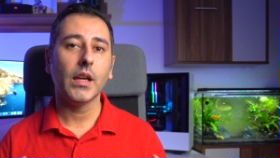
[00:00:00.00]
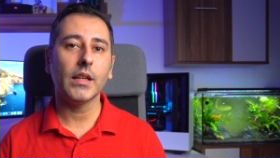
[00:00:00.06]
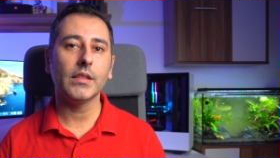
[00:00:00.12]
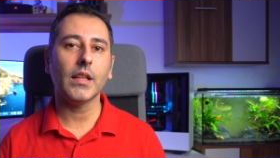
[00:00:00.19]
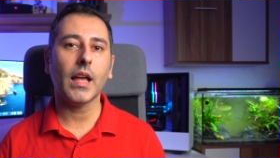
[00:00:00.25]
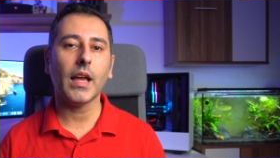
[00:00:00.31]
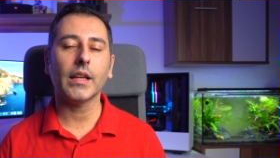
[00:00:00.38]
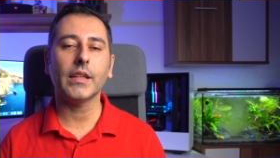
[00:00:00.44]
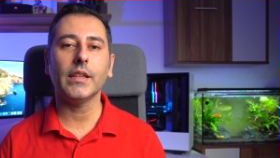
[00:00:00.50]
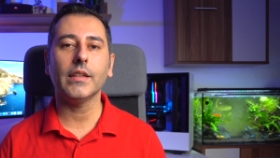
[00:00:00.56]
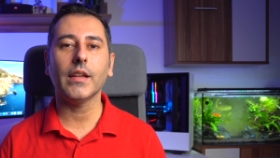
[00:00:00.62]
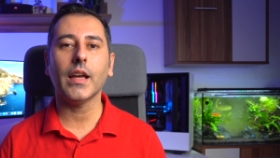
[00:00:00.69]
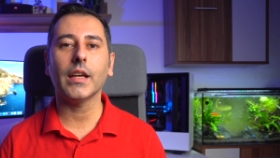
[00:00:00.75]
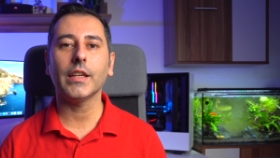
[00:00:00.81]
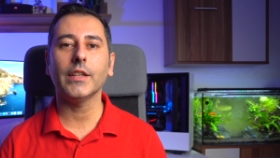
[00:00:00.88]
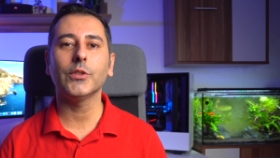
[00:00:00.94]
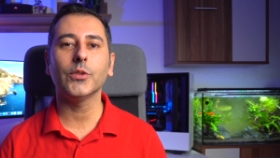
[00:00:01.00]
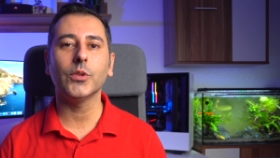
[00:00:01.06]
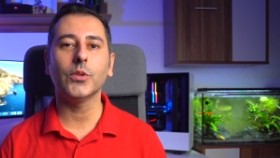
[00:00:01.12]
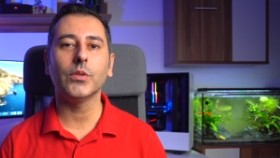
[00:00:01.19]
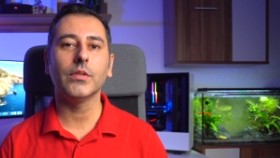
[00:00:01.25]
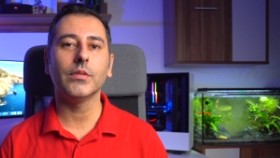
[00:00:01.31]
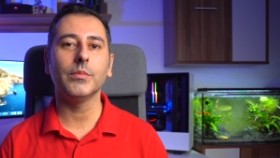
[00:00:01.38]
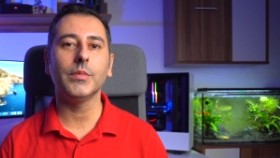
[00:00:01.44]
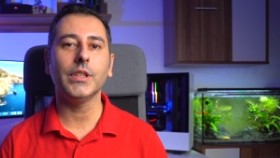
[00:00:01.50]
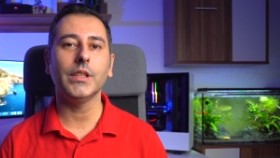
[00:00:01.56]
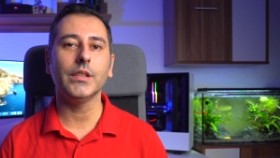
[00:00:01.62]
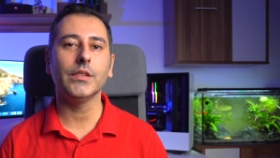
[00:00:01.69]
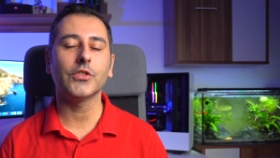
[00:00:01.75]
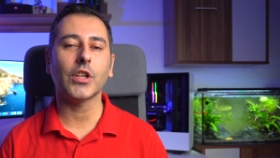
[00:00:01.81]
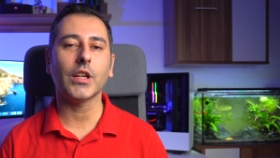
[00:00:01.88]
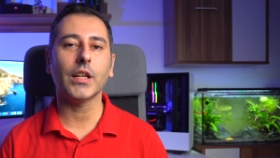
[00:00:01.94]
هذا الحكي انا حكيته
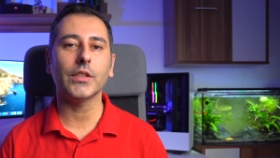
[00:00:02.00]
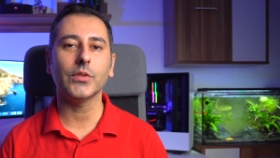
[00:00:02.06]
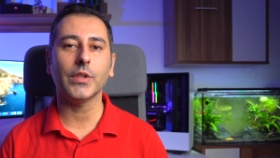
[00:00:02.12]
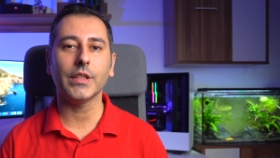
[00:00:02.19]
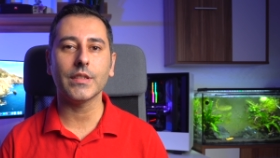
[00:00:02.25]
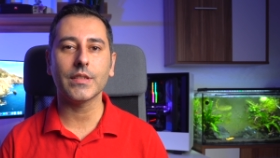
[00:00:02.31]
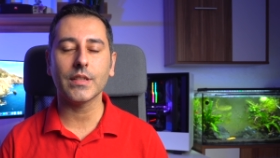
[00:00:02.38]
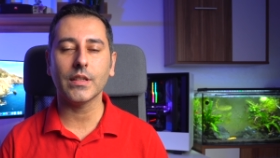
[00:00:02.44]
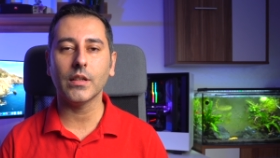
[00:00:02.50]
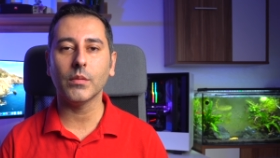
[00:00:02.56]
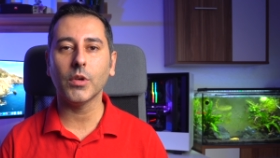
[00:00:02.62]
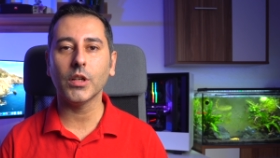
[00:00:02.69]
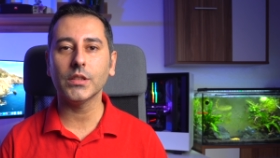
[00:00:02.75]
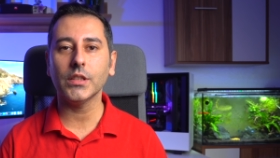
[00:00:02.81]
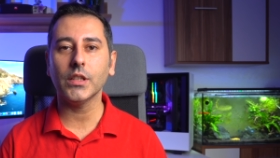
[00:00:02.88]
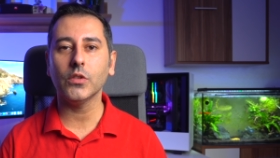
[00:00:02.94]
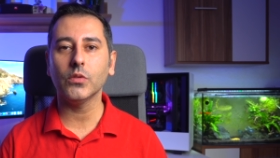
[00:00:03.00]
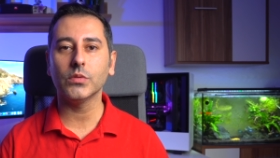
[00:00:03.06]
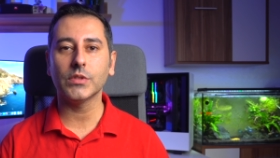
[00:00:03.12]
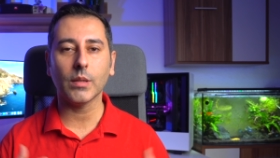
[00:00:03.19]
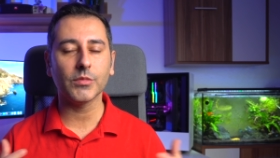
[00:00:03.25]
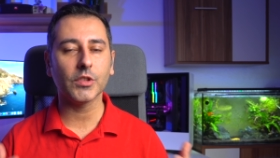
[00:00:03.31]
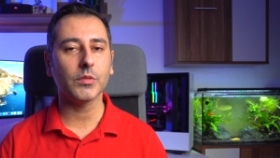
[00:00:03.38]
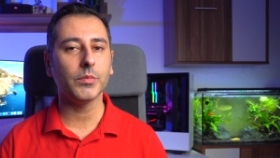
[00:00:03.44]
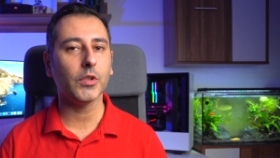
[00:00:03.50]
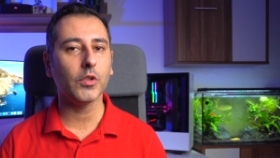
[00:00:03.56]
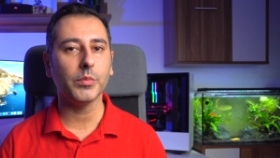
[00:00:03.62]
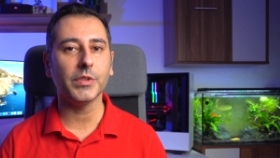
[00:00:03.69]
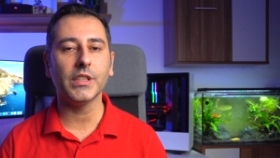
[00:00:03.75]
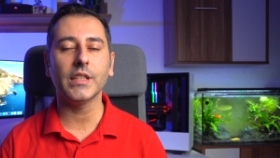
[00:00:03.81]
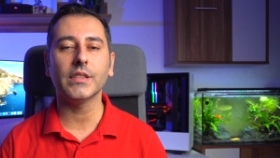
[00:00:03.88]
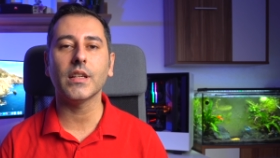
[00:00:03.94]
بشرحته يعني السنه الماضيه وتم تطبيقه
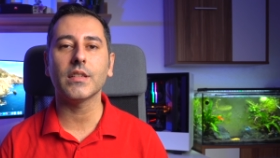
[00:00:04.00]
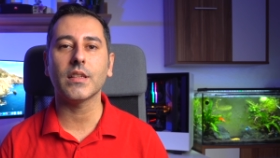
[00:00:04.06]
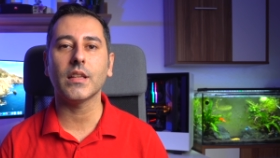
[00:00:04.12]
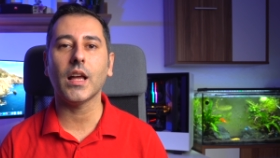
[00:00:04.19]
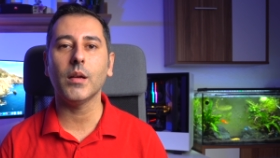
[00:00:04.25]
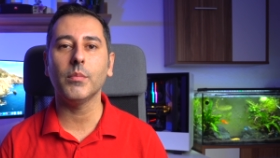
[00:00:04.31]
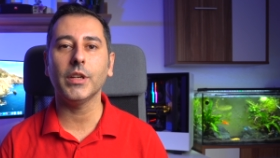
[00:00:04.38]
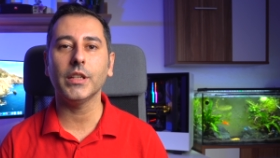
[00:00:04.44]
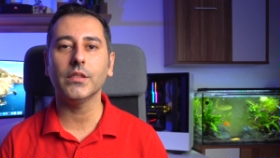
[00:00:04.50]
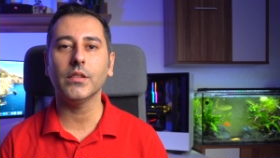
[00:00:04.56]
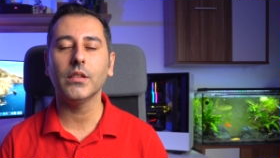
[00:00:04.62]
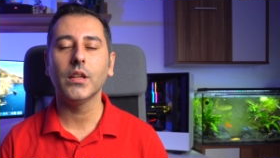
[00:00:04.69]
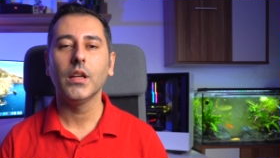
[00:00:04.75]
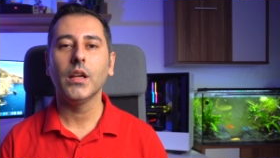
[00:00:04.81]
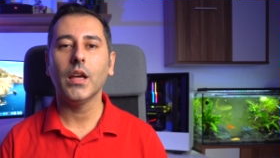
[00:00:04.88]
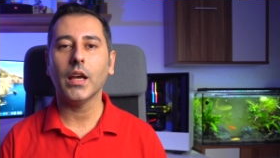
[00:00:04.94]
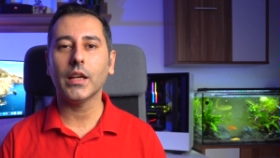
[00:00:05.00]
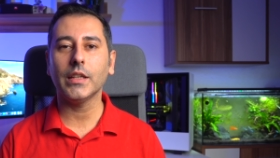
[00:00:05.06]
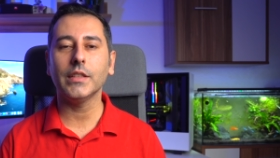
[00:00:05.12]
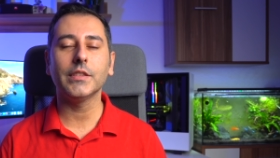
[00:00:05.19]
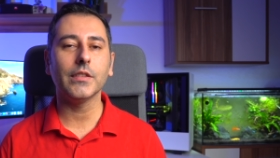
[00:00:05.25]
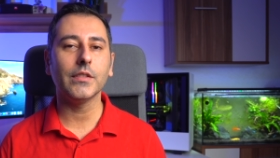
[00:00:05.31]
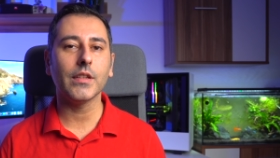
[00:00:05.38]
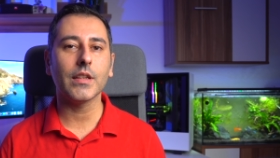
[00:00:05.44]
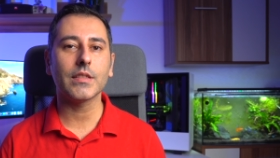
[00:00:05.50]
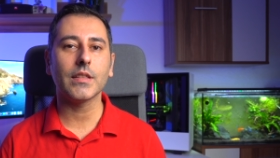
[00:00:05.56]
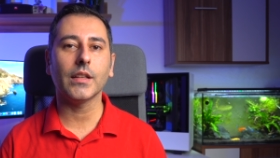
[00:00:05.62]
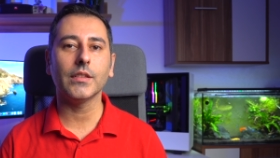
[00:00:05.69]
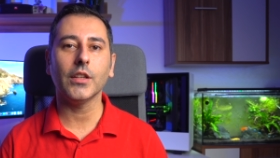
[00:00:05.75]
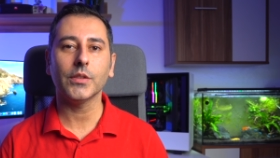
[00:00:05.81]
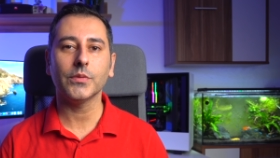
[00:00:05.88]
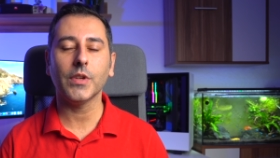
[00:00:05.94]
بدايه هذا العام ايضا اكيد كل الناس اللي
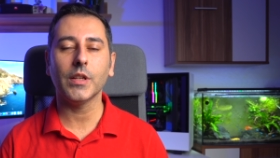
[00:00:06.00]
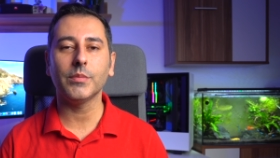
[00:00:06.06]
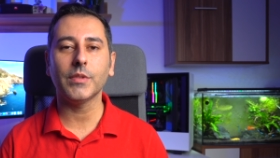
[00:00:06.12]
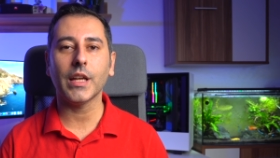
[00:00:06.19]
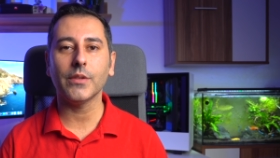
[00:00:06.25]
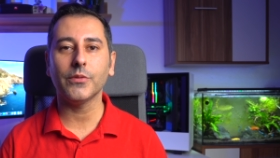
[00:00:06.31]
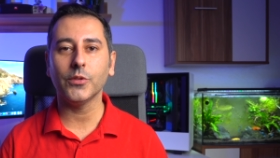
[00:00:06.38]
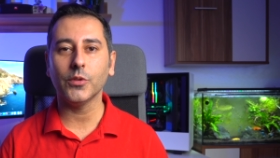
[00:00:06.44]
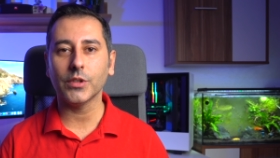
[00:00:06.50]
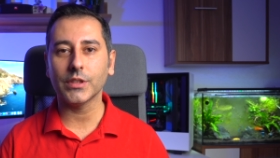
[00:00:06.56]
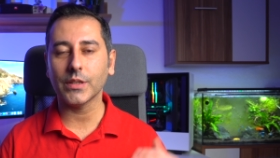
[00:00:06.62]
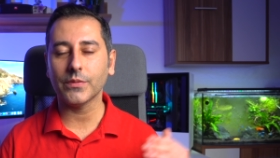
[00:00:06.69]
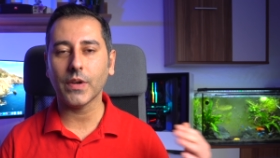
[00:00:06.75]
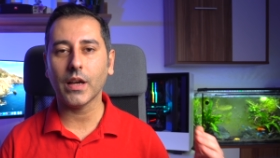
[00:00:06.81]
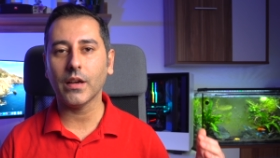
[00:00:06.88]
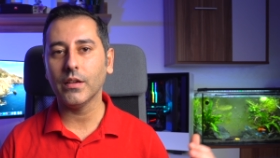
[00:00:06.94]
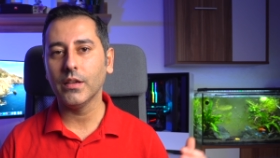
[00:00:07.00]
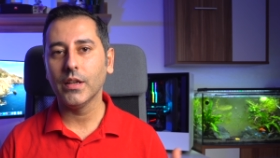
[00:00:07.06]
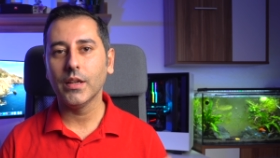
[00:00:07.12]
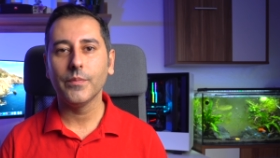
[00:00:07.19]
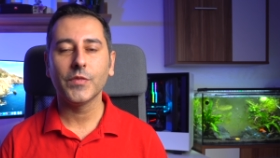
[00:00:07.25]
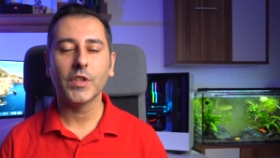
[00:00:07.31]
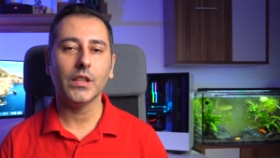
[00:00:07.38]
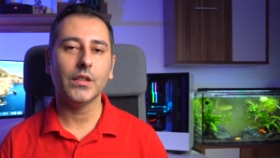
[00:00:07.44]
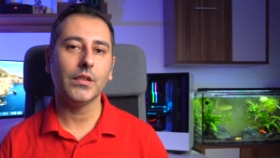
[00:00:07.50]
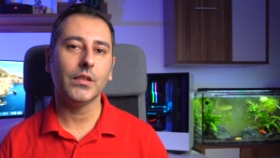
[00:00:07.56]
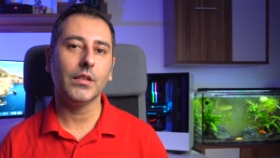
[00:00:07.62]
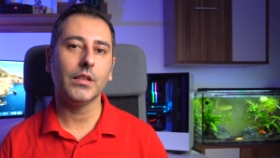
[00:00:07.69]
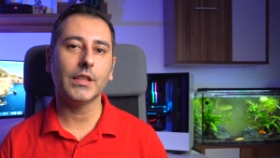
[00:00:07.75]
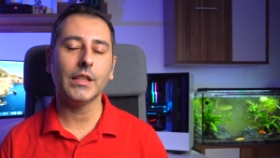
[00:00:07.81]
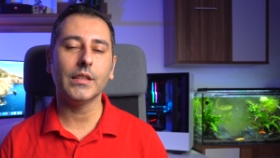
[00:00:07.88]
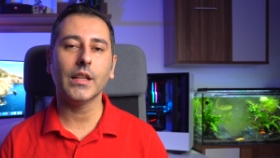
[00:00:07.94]
عندها اطفال بتعرف انه ارتفع آه،
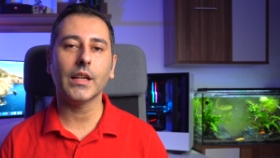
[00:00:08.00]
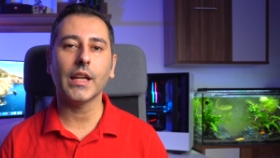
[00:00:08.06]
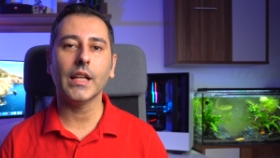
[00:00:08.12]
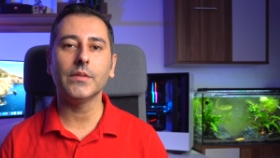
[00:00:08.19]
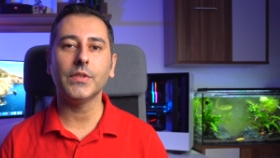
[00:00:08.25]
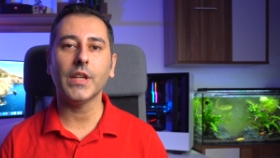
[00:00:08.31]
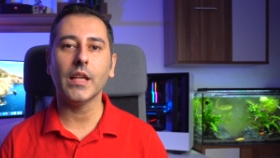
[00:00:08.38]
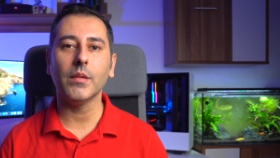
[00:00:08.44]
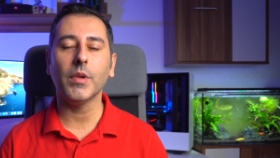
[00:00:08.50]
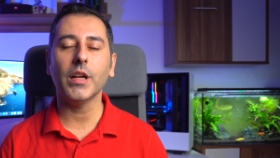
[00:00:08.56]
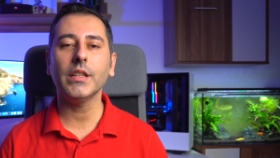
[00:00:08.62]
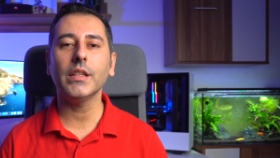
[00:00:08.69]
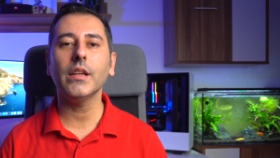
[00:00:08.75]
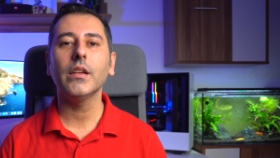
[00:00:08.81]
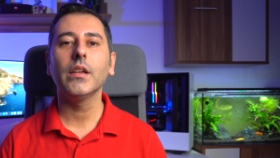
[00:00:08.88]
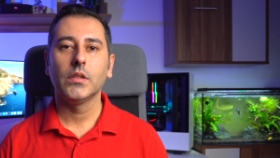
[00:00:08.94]
الكيندرجيل في المانيا